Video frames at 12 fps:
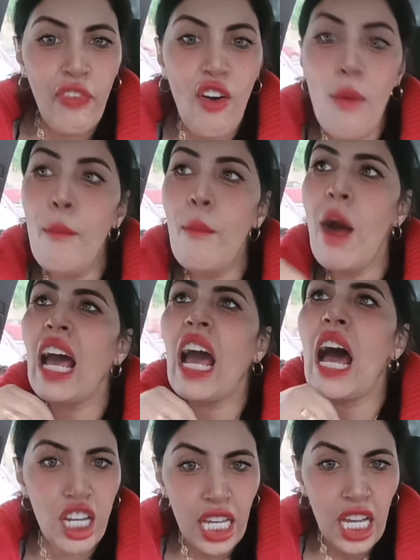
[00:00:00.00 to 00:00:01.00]
فم
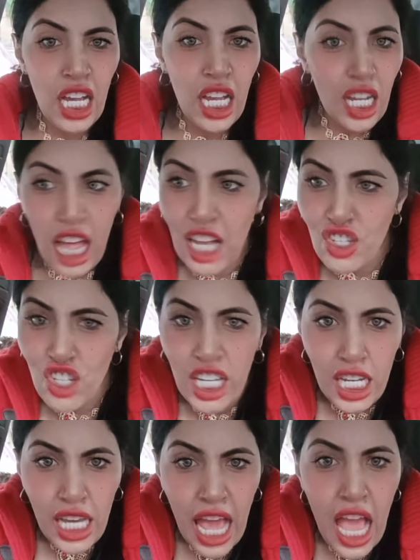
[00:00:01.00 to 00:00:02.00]
راجلي
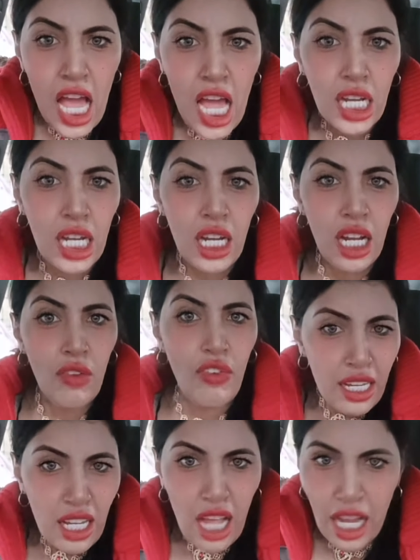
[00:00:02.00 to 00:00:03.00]
راجلي لاحك
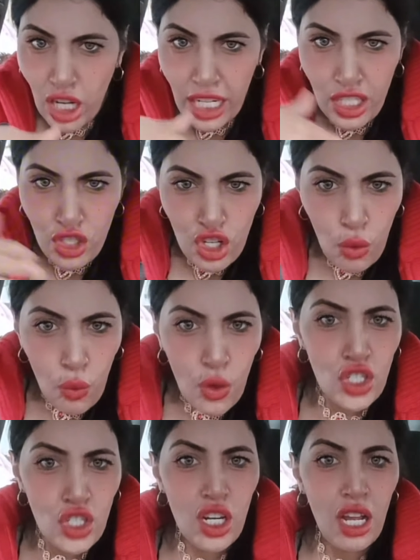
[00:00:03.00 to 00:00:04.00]
تخي اش
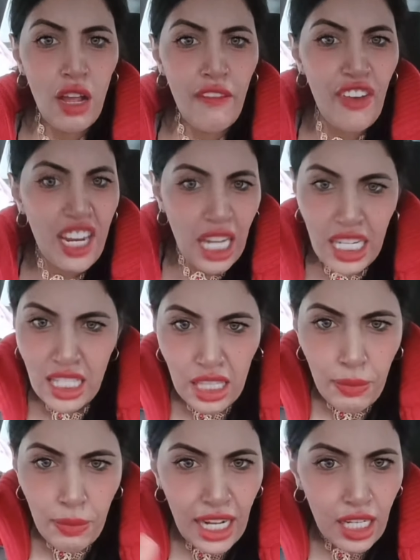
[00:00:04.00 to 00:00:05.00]
غيتزوج فين
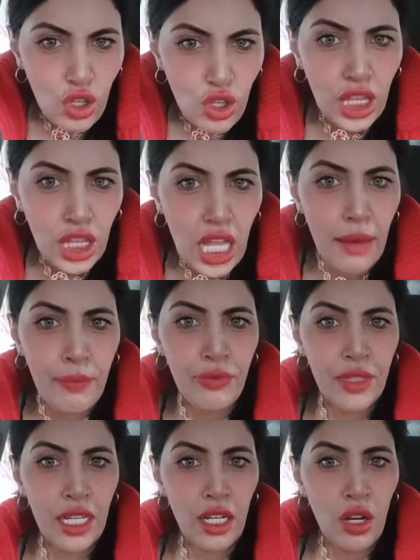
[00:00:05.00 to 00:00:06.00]
غيزيد معاك
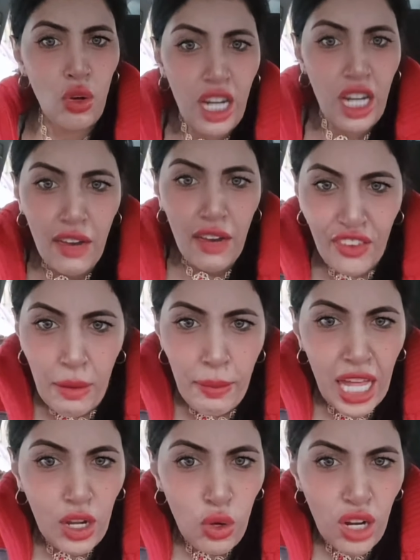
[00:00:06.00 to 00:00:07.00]
القدام كون عارفك
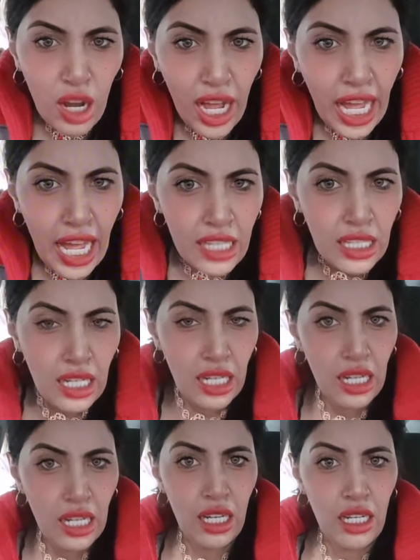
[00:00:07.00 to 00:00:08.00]
مرك وراه
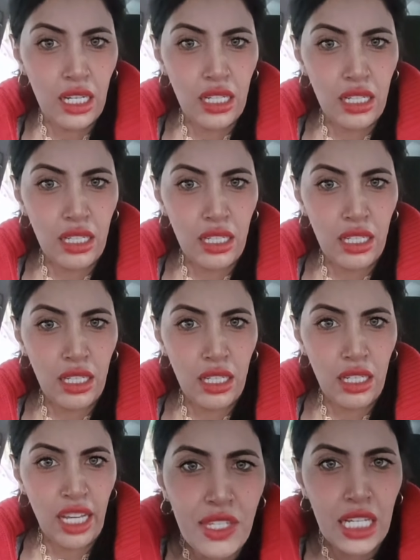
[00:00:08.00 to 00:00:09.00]
خاضك
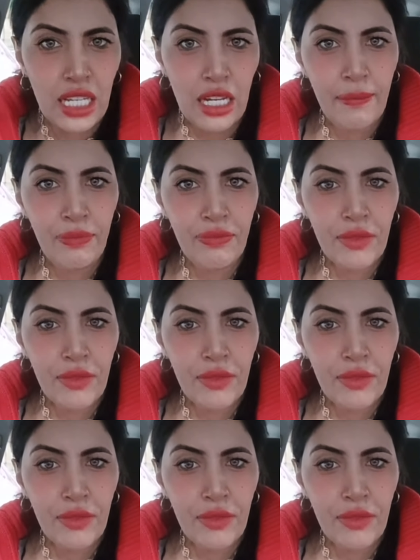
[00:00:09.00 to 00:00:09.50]
لبسي